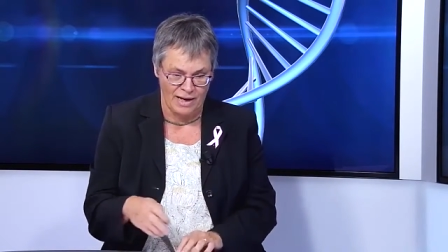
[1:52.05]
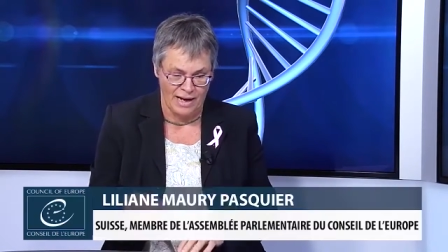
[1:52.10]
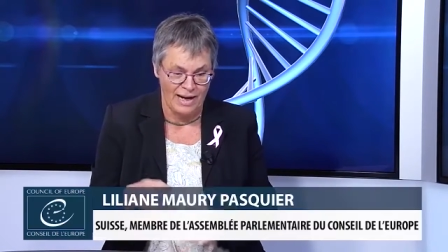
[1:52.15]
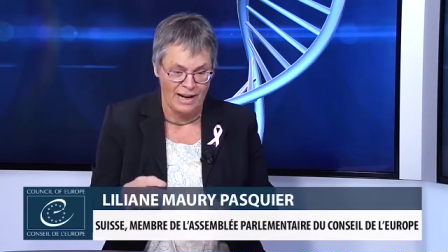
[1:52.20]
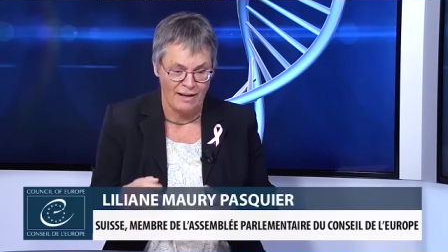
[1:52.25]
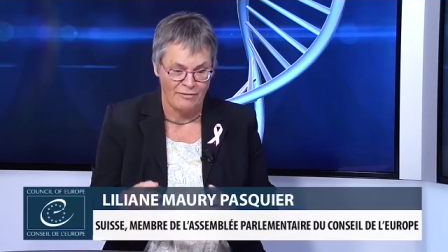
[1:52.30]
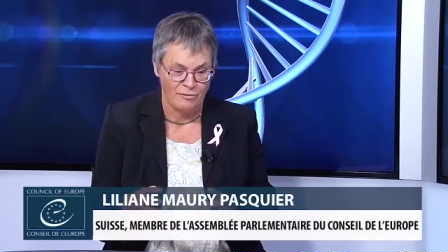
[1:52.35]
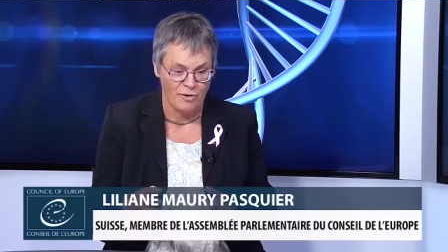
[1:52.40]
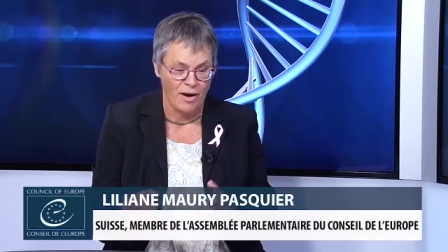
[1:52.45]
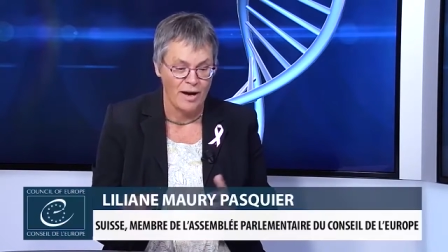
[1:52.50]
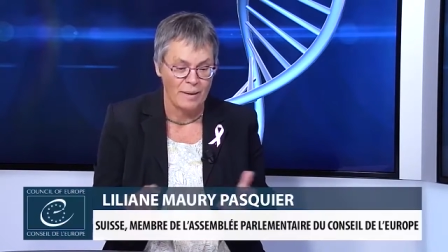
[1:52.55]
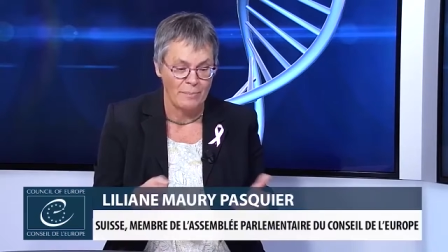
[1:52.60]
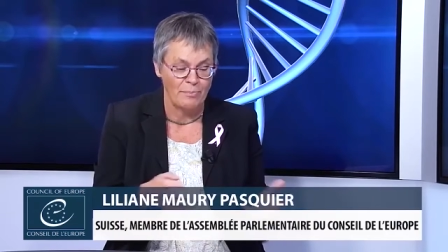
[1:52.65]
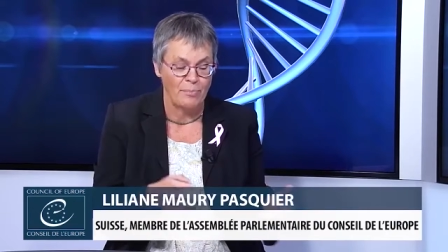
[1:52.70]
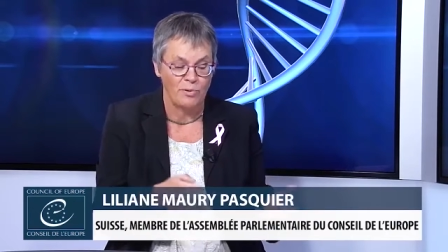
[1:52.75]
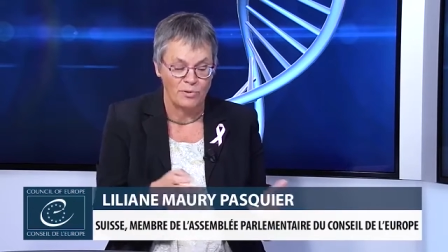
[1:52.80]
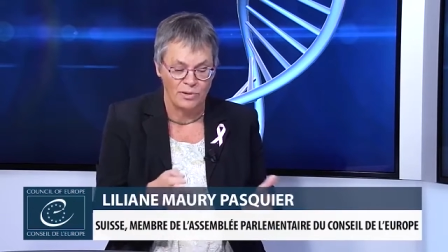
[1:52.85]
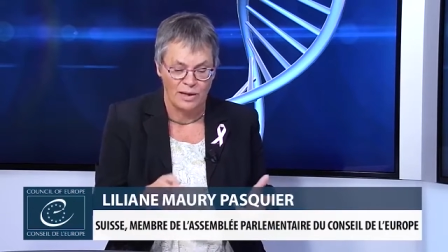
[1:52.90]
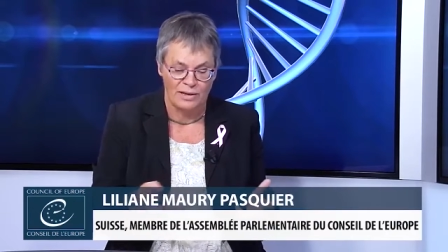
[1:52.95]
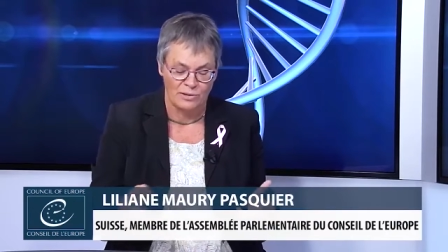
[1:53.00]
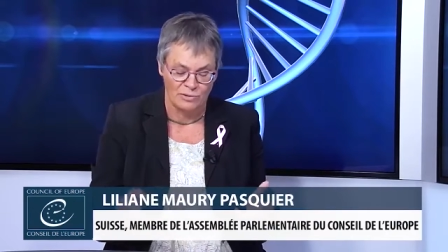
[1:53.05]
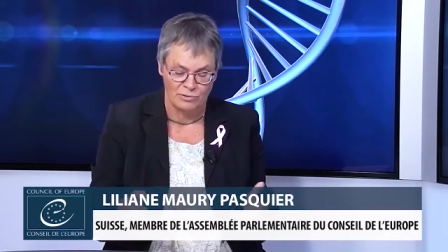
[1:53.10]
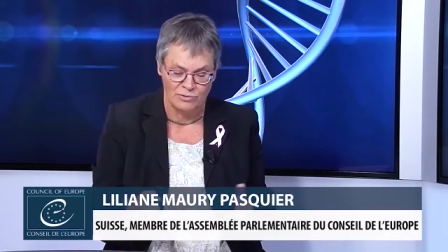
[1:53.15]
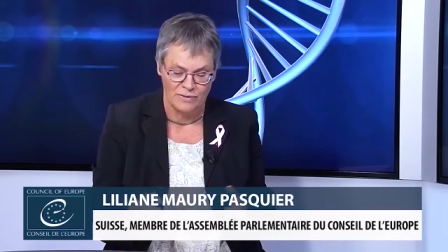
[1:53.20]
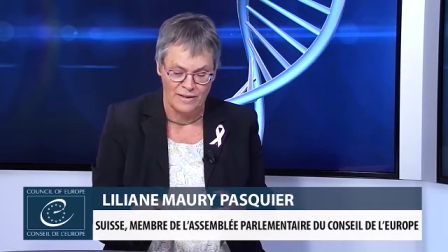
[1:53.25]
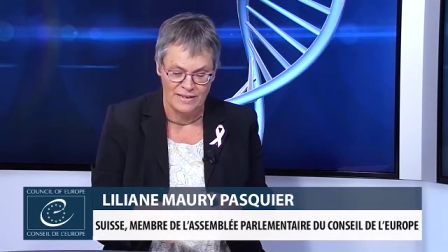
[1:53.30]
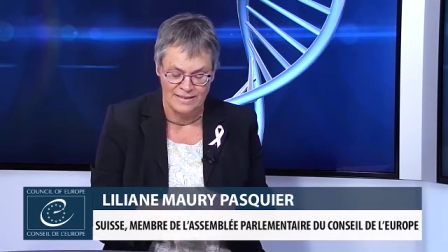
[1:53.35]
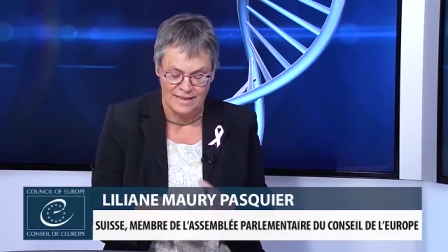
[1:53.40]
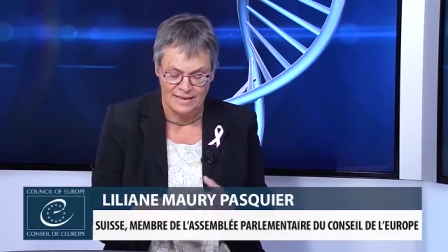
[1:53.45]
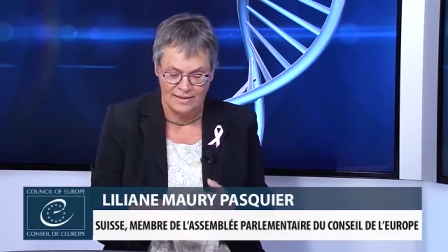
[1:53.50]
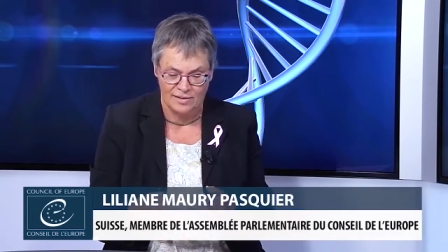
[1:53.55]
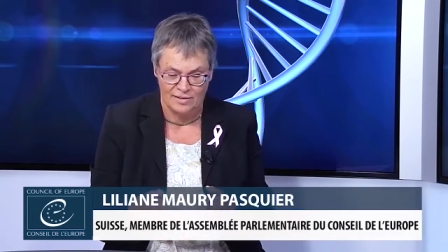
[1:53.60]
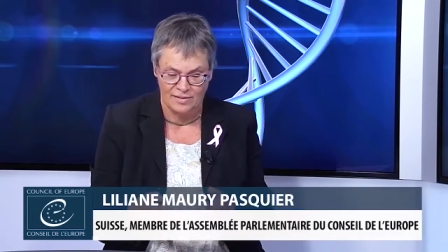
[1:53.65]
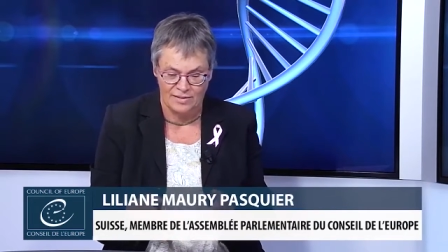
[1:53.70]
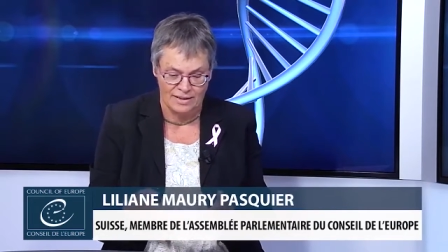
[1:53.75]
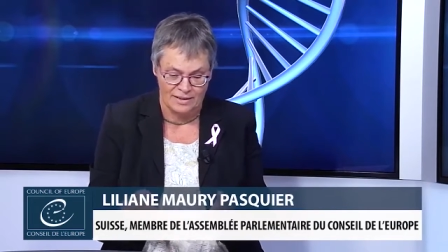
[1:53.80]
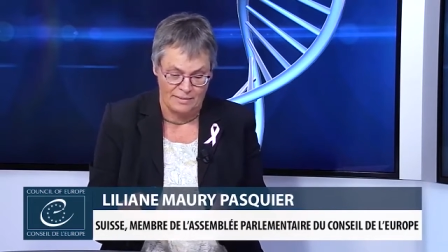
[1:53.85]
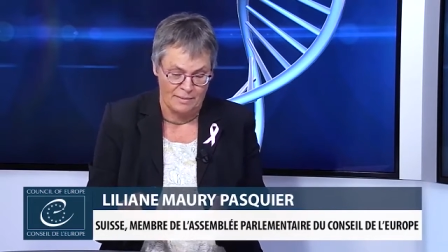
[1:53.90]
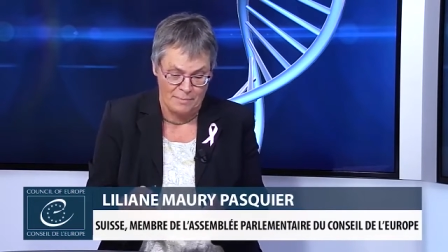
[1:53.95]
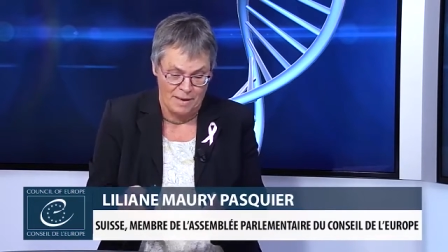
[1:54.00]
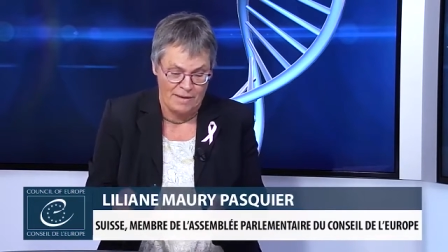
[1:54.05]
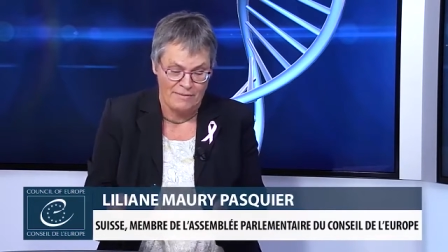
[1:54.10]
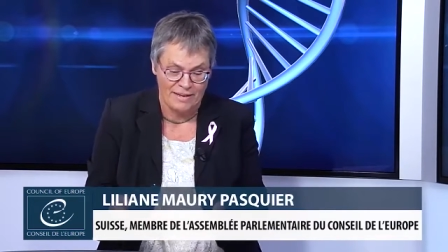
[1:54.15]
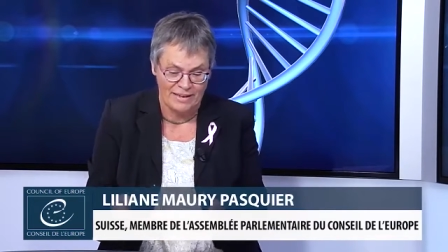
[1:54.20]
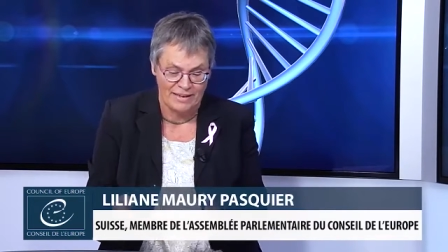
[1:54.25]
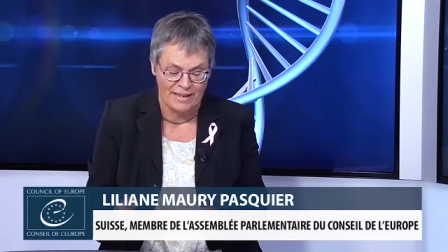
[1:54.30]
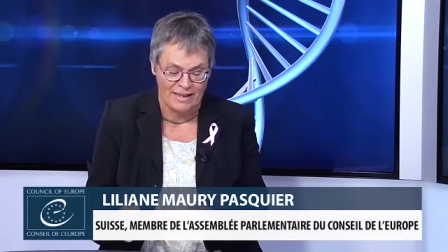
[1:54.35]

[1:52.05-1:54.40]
à la fois répondre à de nouvelles attentes, mais avec